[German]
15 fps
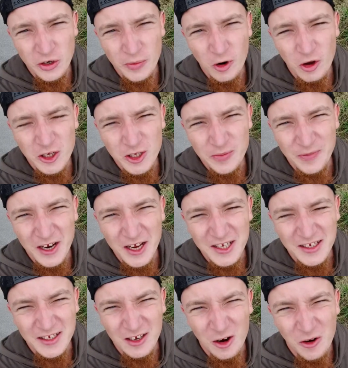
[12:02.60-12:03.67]
einem Lost
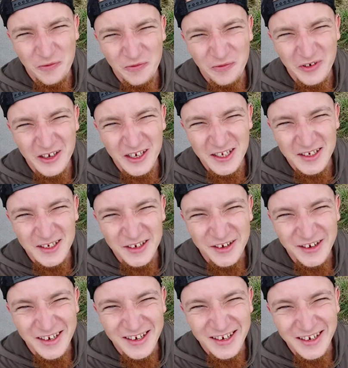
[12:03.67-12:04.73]
Place laufen wir jetzt hin.